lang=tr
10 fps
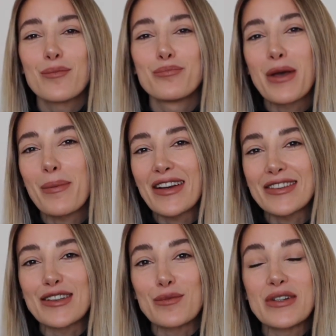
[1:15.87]

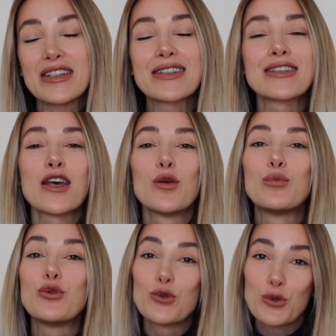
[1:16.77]
bebeklerimiz
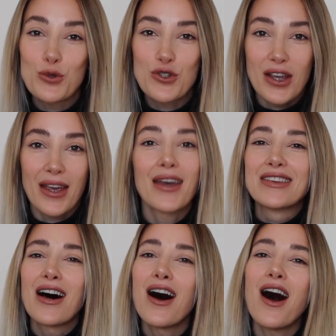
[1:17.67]
büyüdükçe
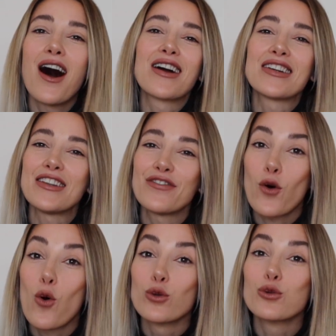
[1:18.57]
daha aktif
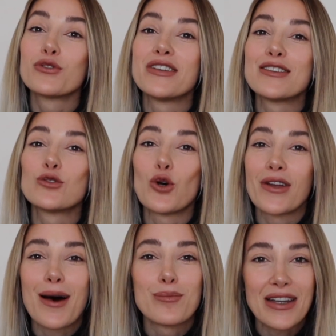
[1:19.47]
oldukları
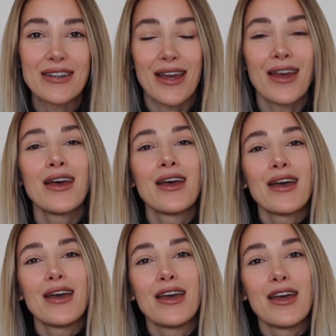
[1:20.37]
dönemde de
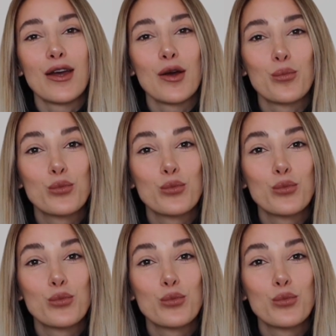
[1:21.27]
e,